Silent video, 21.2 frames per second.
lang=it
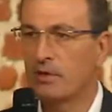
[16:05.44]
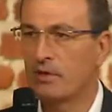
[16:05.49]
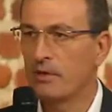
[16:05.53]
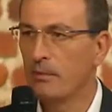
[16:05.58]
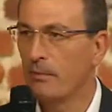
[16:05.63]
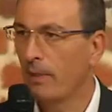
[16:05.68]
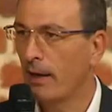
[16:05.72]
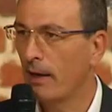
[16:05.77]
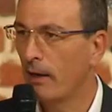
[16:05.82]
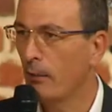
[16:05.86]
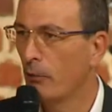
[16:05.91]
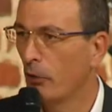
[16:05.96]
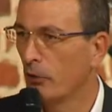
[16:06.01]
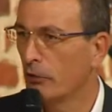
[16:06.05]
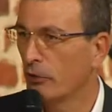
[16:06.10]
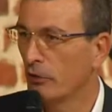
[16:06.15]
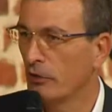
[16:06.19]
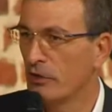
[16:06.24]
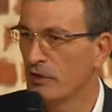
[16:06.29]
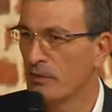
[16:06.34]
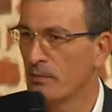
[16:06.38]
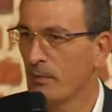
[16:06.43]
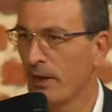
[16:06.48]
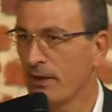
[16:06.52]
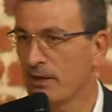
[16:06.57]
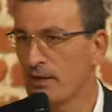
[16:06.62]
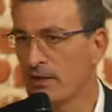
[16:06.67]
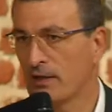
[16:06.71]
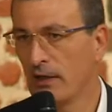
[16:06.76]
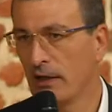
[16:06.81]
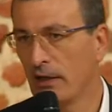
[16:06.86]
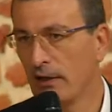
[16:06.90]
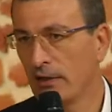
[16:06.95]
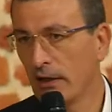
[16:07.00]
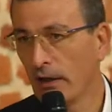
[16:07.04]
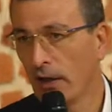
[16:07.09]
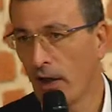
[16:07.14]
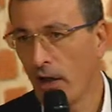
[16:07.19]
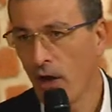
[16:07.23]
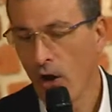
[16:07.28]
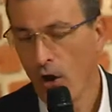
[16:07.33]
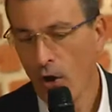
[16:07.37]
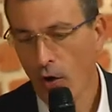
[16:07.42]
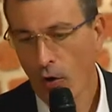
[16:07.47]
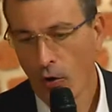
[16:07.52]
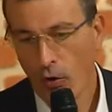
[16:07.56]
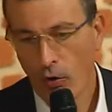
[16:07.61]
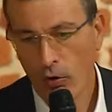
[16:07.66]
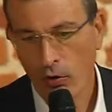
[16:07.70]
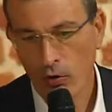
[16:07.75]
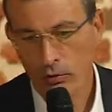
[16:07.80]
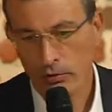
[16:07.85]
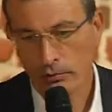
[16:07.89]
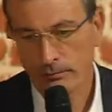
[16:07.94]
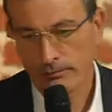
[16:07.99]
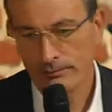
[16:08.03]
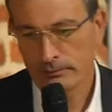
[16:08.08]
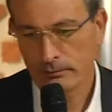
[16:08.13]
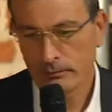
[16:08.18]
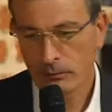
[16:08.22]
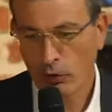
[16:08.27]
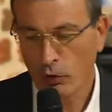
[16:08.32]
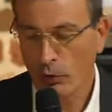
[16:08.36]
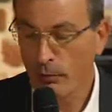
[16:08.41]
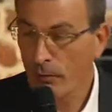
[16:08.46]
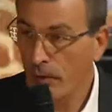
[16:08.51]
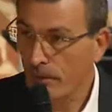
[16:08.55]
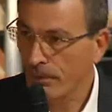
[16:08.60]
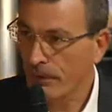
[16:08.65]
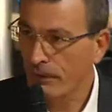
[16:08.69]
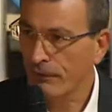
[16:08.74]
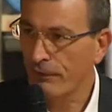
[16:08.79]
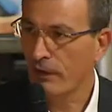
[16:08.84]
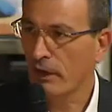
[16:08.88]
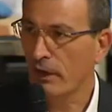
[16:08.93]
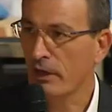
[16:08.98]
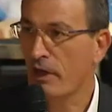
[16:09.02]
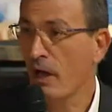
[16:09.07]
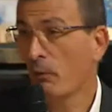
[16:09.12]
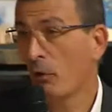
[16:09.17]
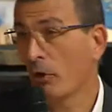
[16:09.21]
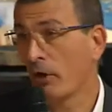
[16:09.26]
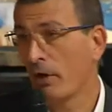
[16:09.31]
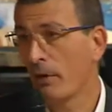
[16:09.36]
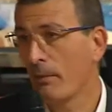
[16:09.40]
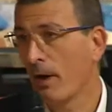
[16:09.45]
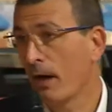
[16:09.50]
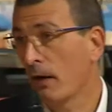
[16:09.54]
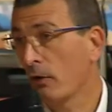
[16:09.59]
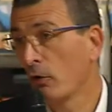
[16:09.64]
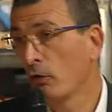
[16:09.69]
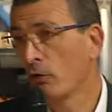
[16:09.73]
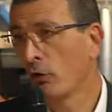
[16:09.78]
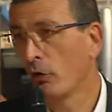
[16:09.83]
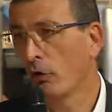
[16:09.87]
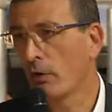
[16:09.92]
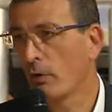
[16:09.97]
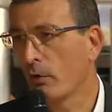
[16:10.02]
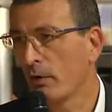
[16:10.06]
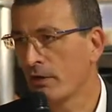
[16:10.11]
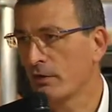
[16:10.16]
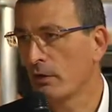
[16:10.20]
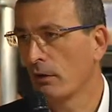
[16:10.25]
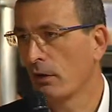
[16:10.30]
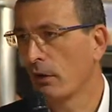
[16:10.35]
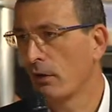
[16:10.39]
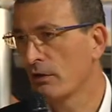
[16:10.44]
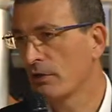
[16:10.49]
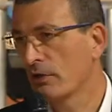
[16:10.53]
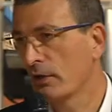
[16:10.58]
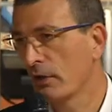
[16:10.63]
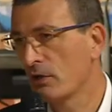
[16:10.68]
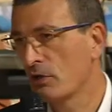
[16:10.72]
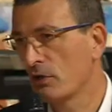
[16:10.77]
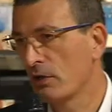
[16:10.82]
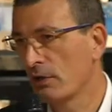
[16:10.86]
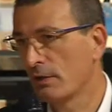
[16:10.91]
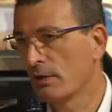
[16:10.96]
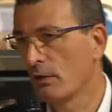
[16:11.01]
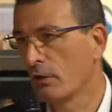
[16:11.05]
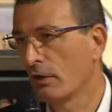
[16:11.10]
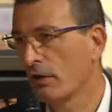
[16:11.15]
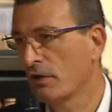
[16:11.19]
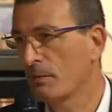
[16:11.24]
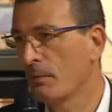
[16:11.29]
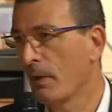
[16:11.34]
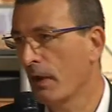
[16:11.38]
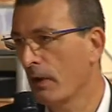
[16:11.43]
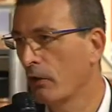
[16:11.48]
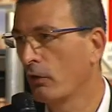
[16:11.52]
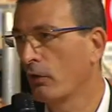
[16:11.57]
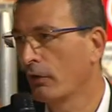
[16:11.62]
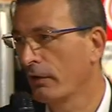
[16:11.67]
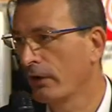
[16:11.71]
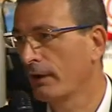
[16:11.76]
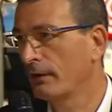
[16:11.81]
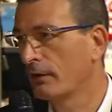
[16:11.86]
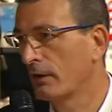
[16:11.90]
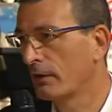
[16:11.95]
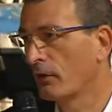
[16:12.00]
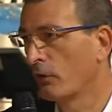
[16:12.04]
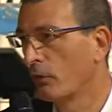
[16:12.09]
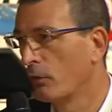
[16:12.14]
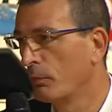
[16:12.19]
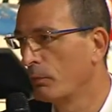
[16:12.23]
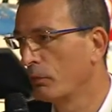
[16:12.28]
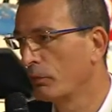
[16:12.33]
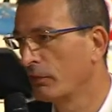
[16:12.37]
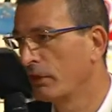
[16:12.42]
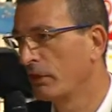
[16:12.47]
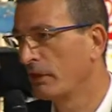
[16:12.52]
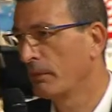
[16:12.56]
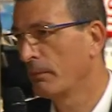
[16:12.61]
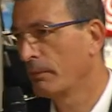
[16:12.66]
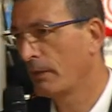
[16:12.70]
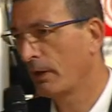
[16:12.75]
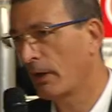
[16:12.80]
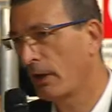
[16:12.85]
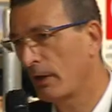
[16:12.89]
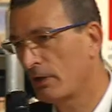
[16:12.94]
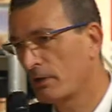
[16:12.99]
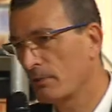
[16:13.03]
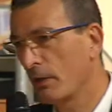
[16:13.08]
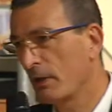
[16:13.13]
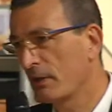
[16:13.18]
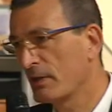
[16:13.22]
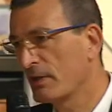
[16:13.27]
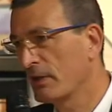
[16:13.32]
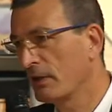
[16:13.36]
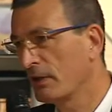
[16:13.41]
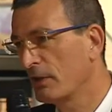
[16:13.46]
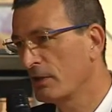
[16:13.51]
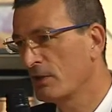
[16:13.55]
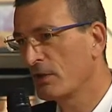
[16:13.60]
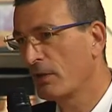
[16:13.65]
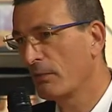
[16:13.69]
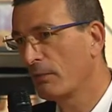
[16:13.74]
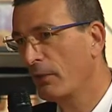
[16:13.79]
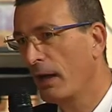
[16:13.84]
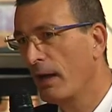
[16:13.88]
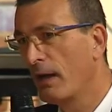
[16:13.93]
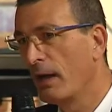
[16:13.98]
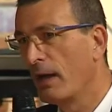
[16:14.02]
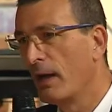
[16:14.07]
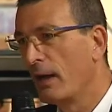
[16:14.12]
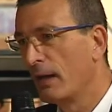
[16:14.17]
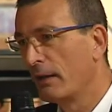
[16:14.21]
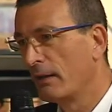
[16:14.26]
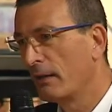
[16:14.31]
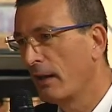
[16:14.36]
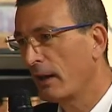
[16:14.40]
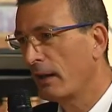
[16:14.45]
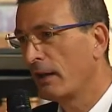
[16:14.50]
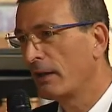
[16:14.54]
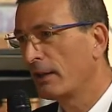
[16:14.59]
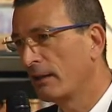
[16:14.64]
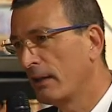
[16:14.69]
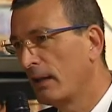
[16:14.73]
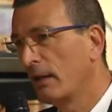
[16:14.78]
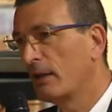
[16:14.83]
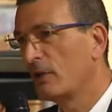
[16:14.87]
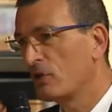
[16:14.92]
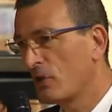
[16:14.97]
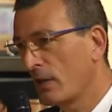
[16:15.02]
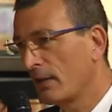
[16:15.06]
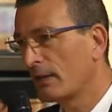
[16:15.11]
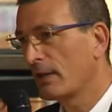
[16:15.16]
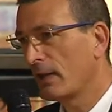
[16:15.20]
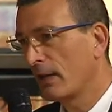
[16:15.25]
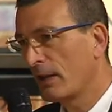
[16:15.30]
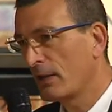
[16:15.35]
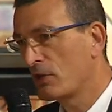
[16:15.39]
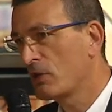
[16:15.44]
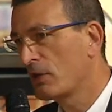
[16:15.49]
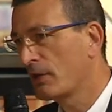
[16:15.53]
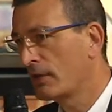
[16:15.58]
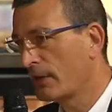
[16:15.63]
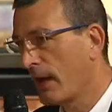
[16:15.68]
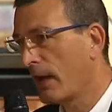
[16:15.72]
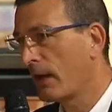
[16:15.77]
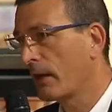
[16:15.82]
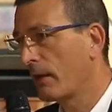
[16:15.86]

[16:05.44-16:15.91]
si parla molto di smart city o come preferiamo chiamarlo noi, questa è la nostra accezione, smart connected community, perché la smart city sembra dare l'intelligenza alla città,